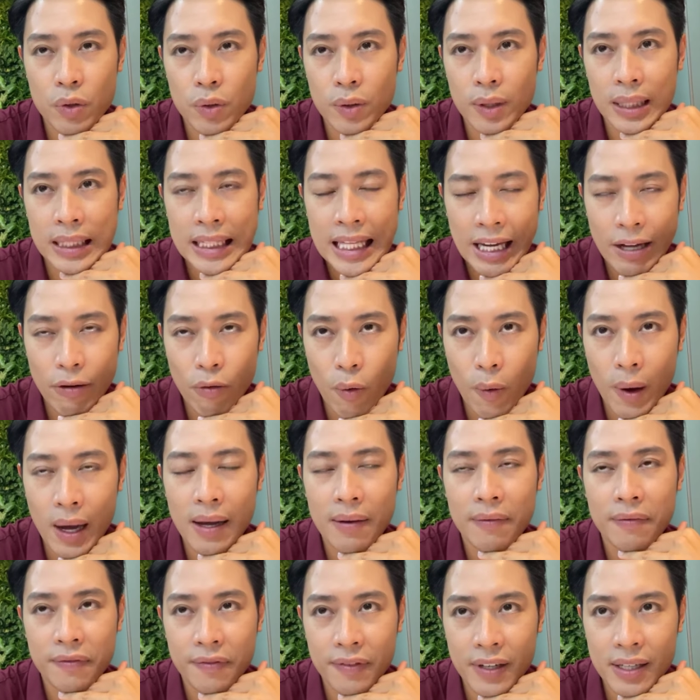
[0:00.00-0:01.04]
Ví dụ như là Thanh
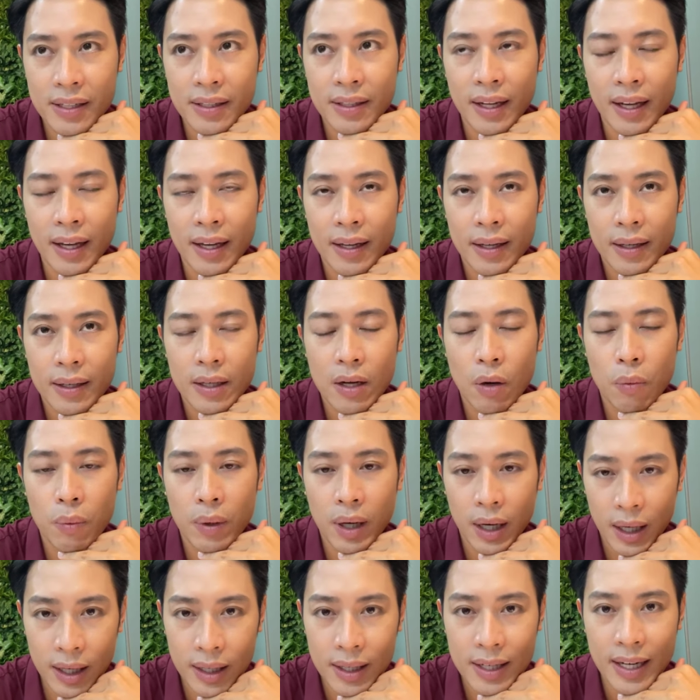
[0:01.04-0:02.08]
Hóa, Vinh này,
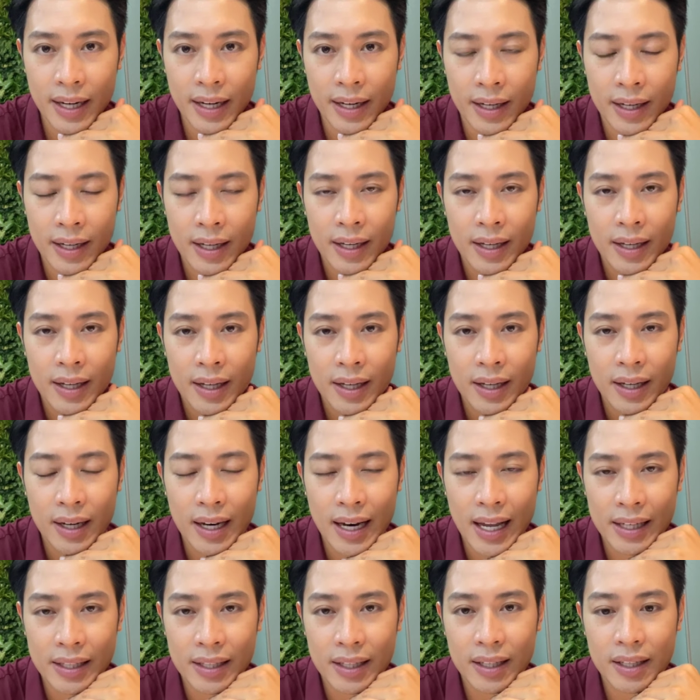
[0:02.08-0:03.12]
Đồng Hới này
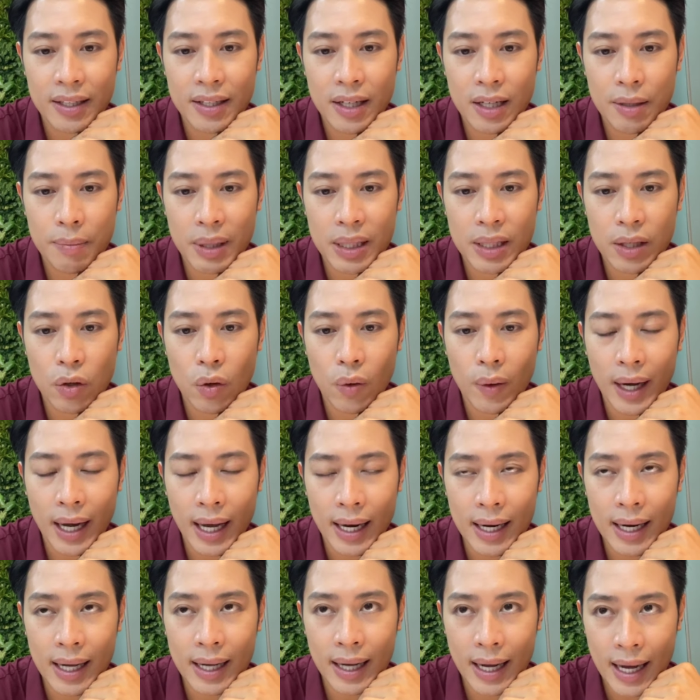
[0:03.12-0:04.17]
là những cái nơi mà nhiệt độ
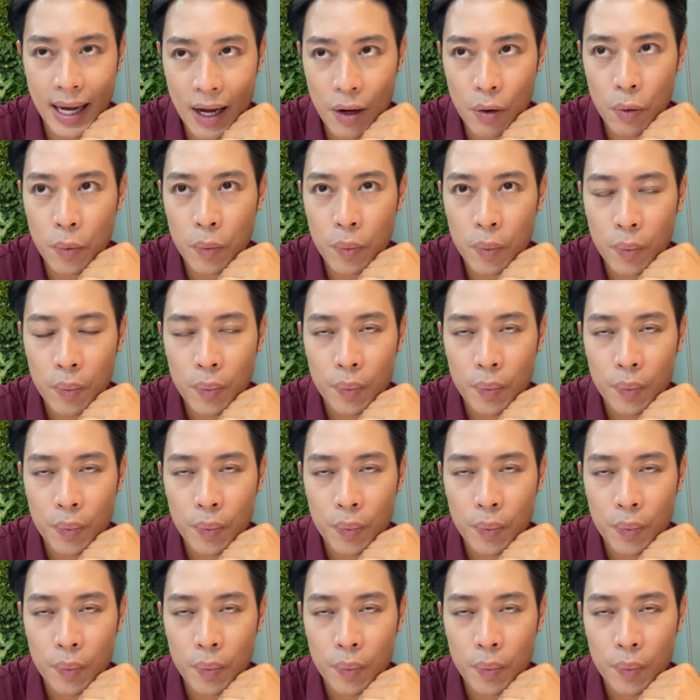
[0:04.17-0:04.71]
khá là cao.